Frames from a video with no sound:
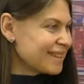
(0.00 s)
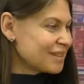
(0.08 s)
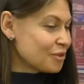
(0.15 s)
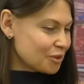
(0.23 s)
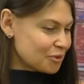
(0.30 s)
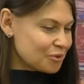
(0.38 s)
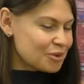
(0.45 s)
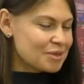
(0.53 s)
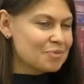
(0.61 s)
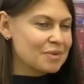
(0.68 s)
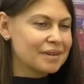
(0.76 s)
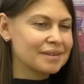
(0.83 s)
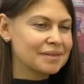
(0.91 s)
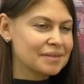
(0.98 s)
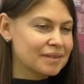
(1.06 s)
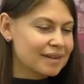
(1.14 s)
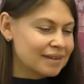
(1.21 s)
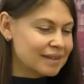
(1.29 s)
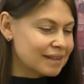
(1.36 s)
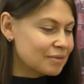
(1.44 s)
Ну, оно у тебя
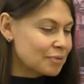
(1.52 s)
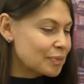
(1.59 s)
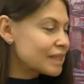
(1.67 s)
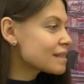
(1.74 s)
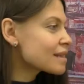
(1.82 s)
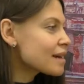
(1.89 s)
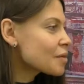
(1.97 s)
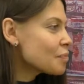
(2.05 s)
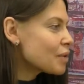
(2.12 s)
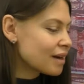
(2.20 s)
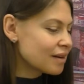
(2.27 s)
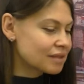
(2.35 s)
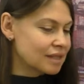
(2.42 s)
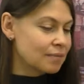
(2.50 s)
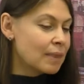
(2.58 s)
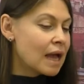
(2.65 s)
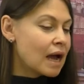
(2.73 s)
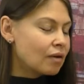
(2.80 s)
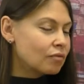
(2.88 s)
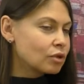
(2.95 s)
близко к правде.
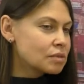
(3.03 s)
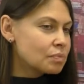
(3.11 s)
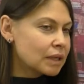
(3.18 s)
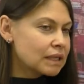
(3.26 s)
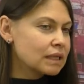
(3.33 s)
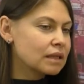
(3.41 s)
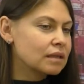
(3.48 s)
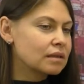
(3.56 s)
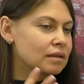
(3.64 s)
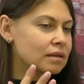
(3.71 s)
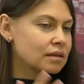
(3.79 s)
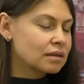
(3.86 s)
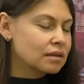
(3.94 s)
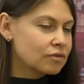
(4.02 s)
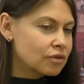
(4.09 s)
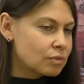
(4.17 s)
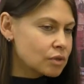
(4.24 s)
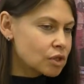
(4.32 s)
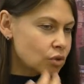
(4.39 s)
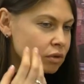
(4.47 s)
Вот смотри, а,
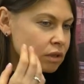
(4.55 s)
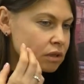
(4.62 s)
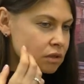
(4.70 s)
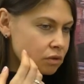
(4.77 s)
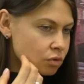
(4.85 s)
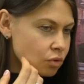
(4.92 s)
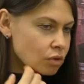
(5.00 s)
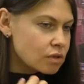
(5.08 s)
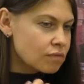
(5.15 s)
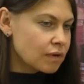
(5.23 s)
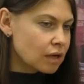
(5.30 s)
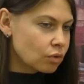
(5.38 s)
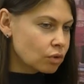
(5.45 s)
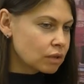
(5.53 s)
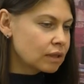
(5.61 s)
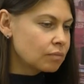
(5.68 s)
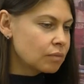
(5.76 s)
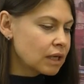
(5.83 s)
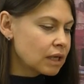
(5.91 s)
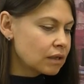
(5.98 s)
информационный детокс в какой-то
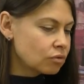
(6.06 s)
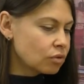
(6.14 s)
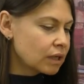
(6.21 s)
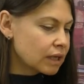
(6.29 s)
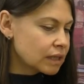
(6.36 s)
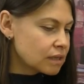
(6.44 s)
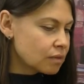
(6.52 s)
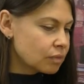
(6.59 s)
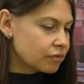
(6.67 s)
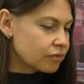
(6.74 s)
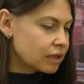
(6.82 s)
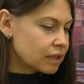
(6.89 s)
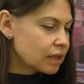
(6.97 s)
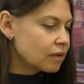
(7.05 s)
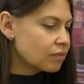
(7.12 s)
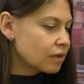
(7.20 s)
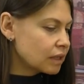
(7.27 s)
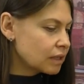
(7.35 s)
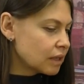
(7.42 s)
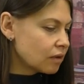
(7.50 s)
мере, ну или хотя бы
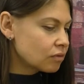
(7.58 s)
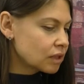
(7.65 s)
фильтровать, да, вот